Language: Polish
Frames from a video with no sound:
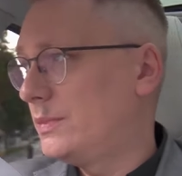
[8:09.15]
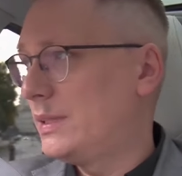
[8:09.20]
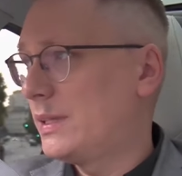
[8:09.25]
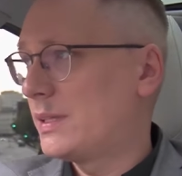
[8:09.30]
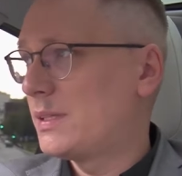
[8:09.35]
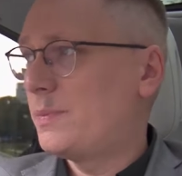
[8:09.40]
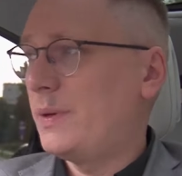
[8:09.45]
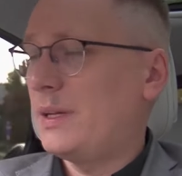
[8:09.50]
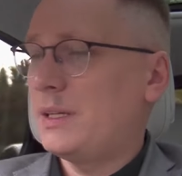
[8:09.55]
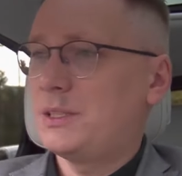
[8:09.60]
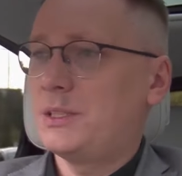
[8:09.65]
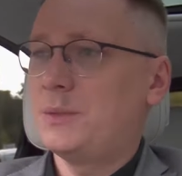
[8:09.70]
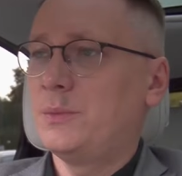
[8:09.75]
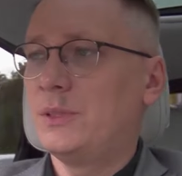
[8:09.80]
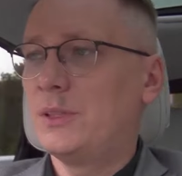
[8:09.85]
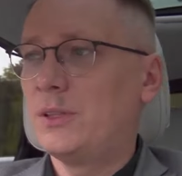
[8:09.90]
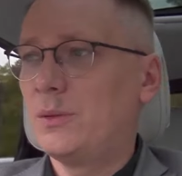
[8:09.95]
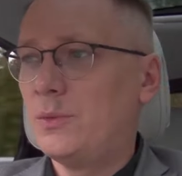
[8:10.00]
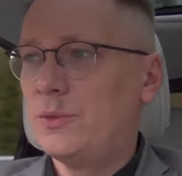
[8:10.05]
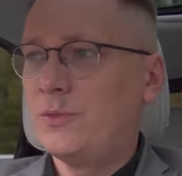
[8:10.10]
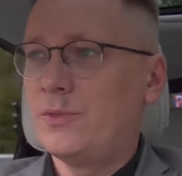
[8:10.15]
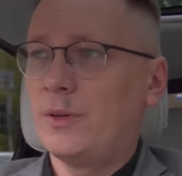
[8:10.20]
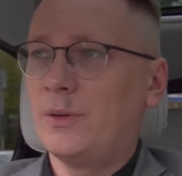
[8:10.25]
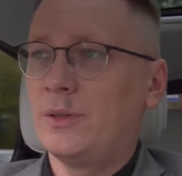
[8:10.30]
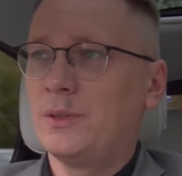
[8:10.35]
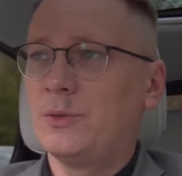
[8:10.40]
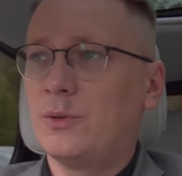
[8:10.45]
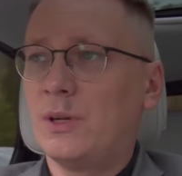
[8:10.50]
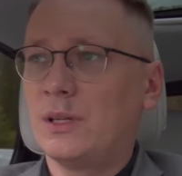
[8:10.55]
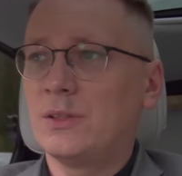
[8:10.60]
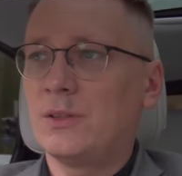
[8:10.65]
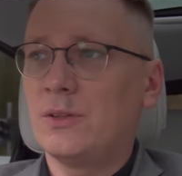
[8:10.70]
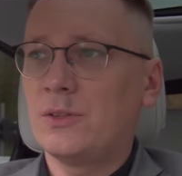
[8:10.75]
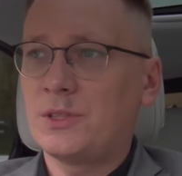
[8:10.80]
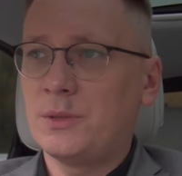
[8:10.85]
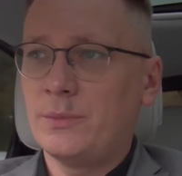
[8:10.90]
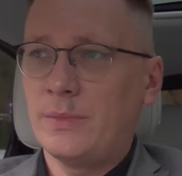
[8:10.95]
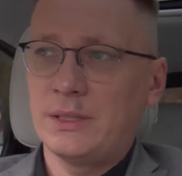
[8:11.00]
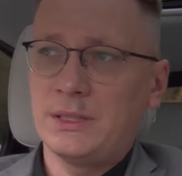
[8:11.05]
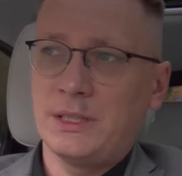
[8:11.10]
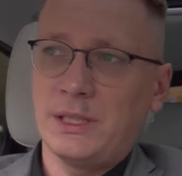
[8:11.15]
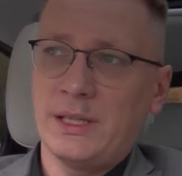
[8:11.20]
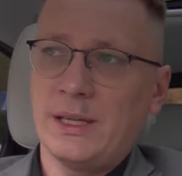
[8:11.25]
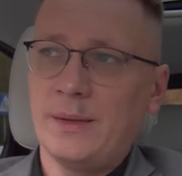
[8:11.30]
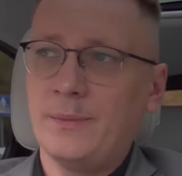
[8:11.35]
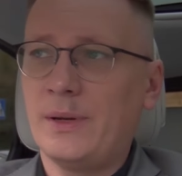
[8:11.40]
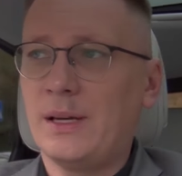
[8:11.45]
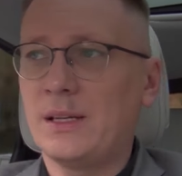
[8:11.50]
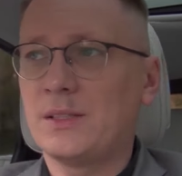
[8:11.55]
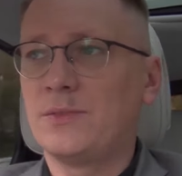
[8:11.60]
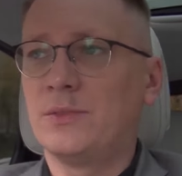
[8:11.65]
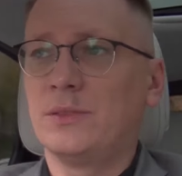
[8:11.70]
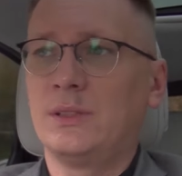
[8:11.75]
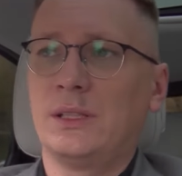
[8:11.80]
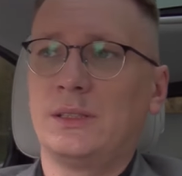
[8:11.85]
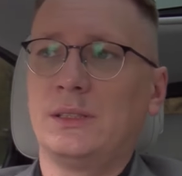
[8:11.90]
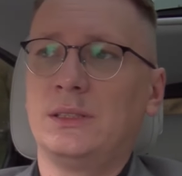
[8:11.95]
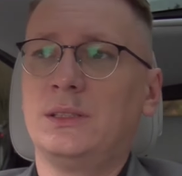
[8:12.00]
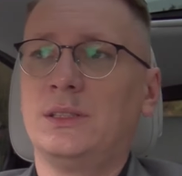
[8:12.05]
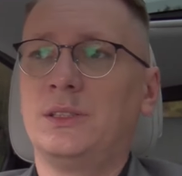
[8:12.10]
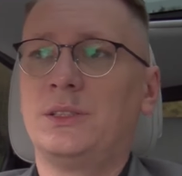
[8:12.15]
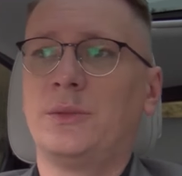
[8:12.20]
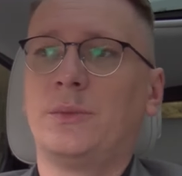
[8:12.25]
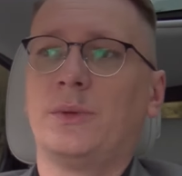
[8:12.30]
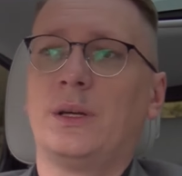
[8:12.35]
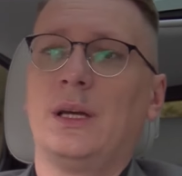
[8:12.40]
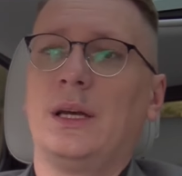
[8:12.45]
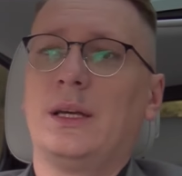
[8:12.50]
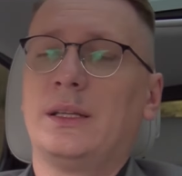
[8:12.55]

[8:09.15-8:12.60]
eksperci mi to mówią, edukatorzy, Maciej Kępka z Fundacji edukacji dzieciom,